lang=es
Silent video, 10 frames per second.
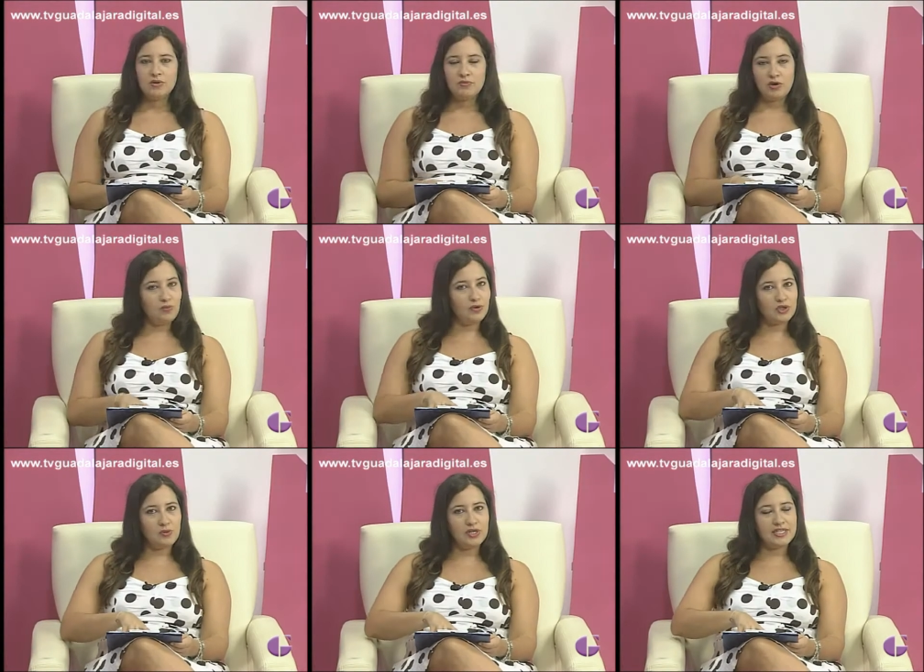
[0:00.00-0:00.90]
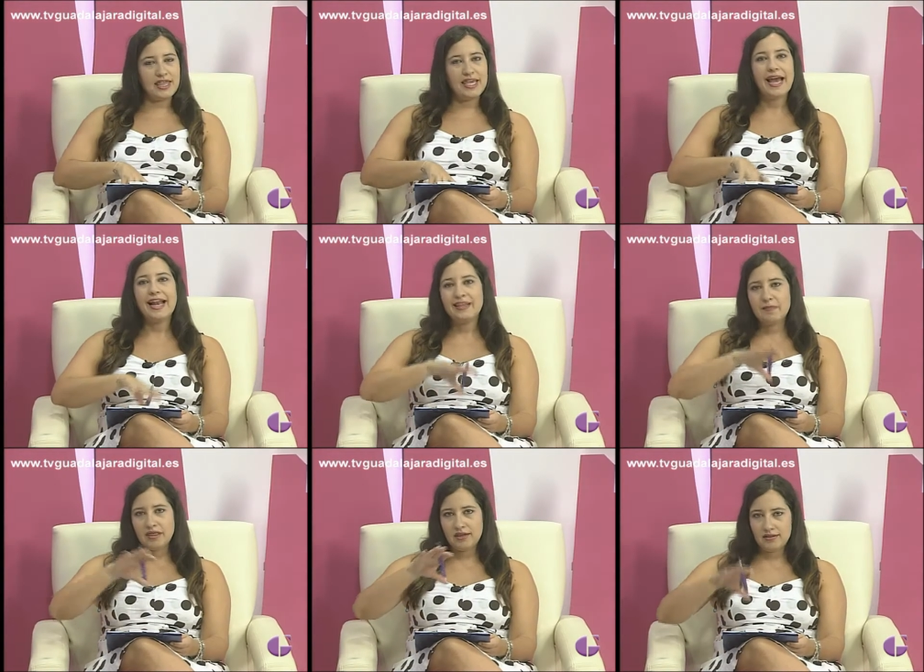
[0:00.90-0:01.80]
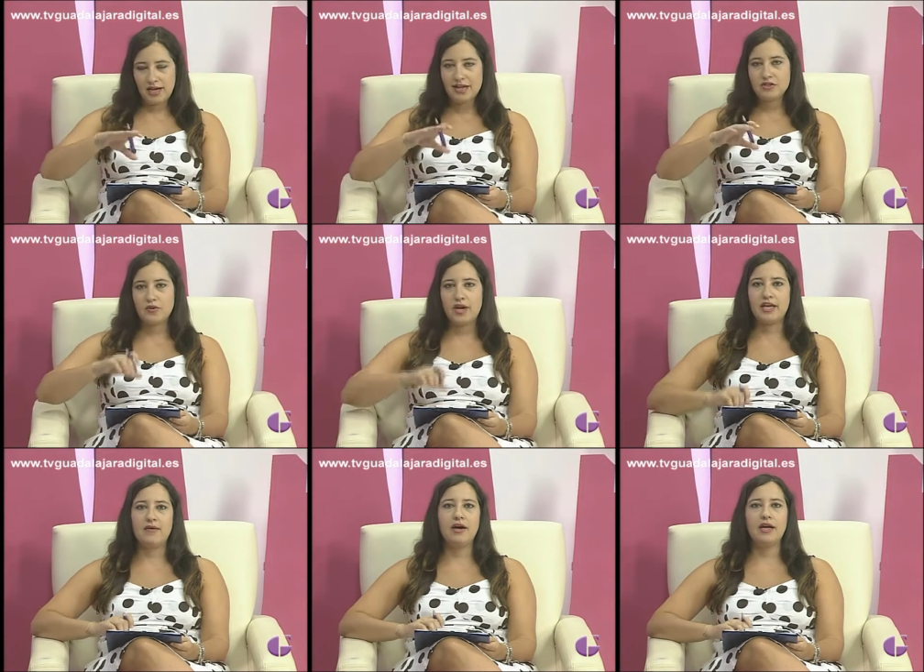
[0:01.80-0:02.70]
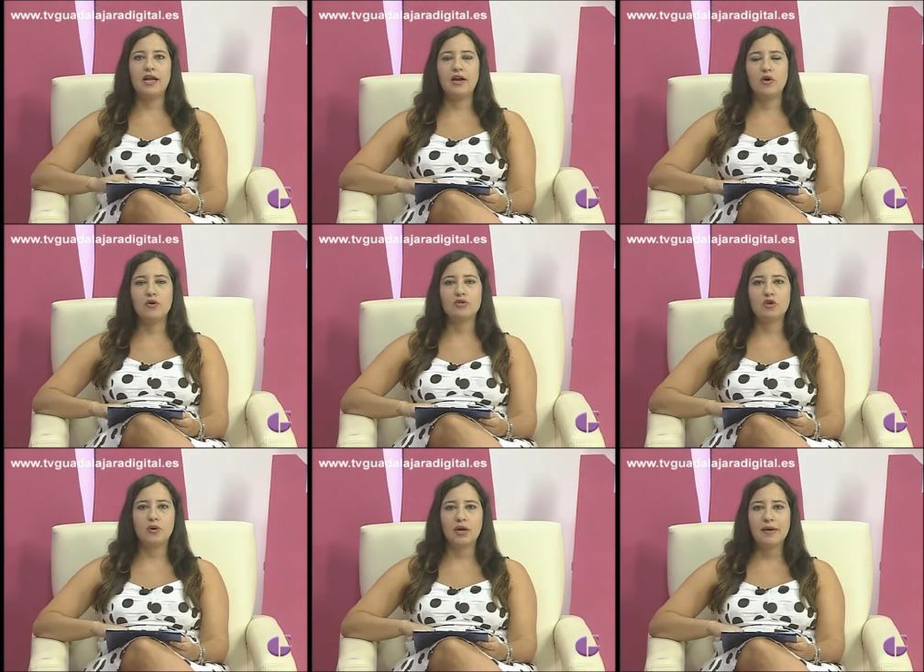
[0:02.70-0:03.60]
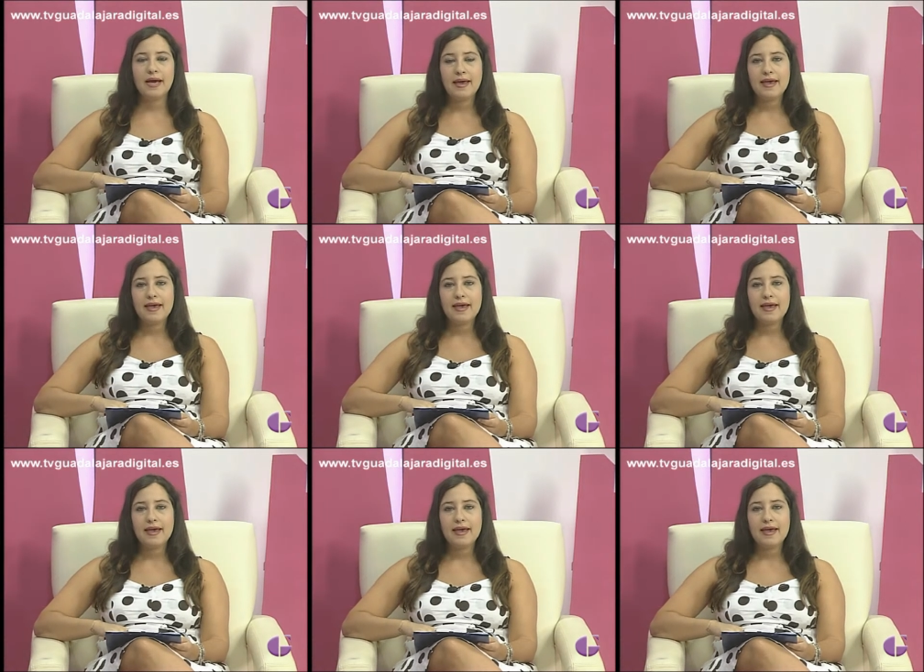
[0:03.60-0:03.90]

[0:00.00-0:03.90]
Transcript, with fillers: Bueno, pues como les decía, el tema central sobre el que va a girar hoy nuestro programa